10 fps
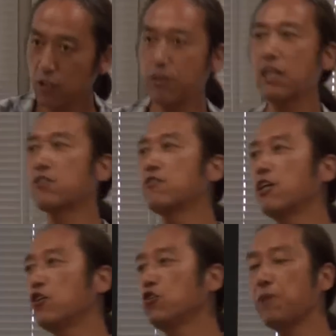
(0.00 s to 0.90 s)
フランスで
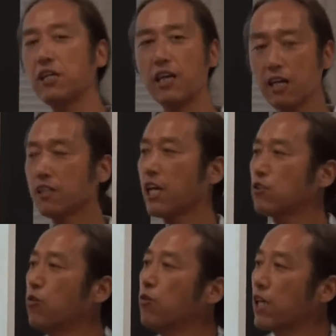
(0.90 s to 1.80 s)
は有名な
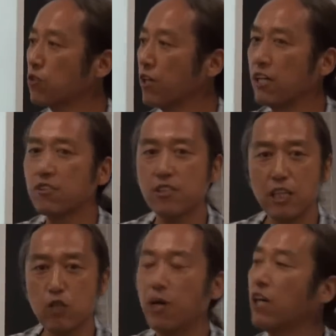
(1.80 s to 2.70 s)
脚本家と演出
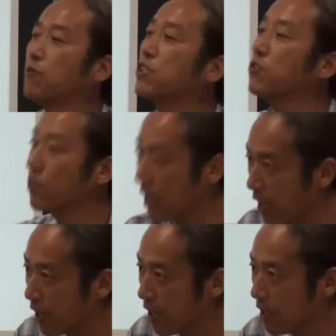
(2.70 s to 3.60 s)
家でもありますの
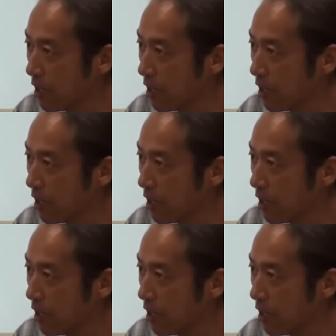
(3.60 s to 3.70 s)
で